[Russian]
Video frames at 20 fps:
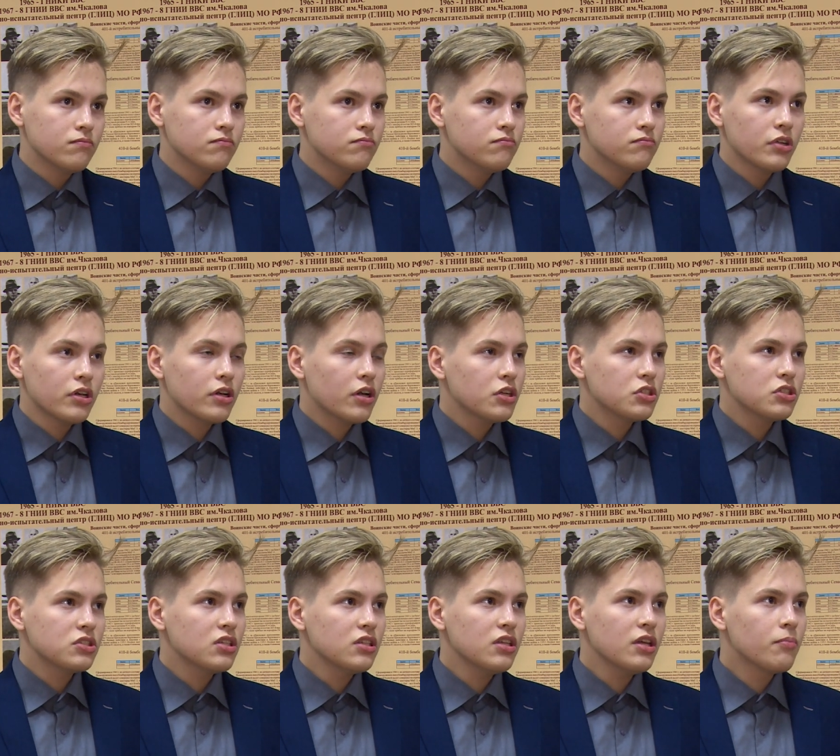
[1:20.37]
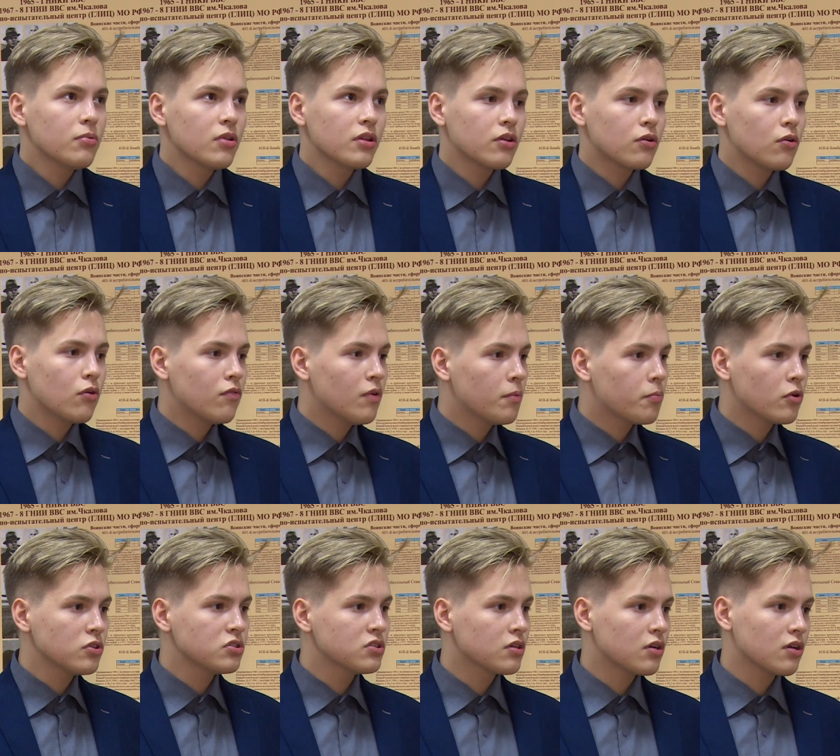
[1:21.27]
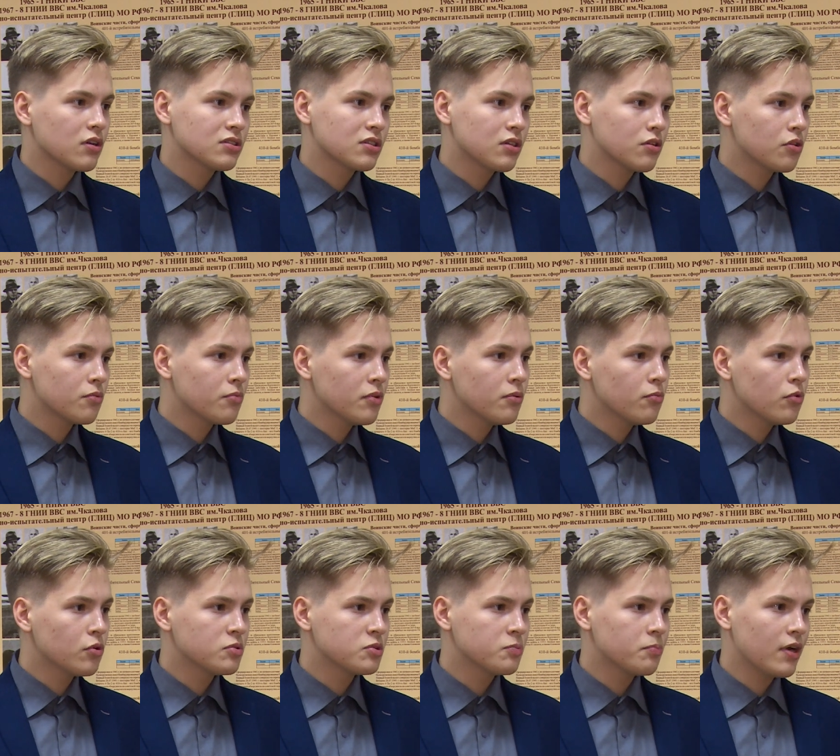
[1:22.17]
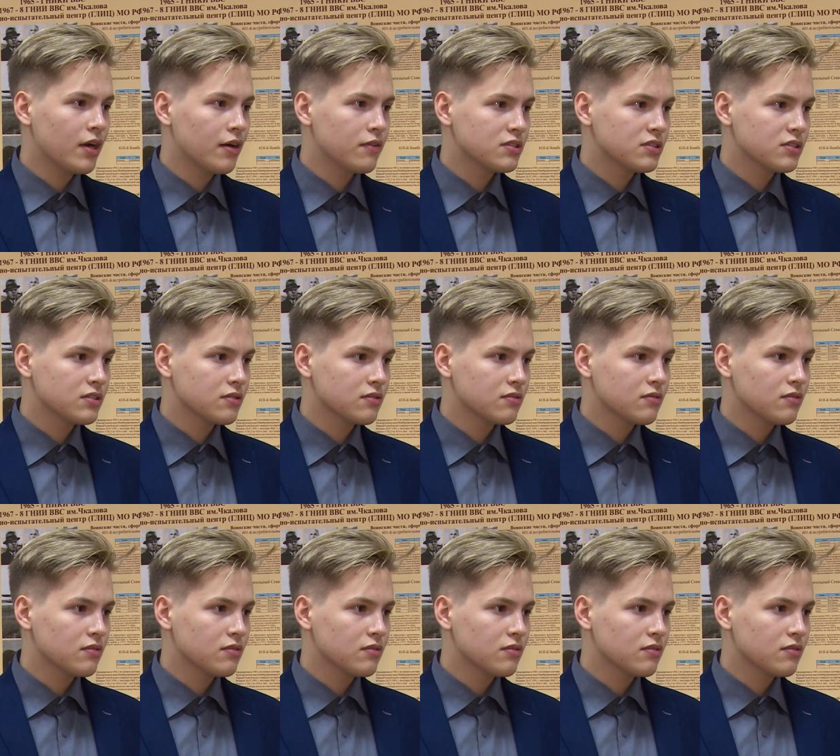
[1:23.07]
Мне кажется, не было такого вопроса, с которым я не могу справиться.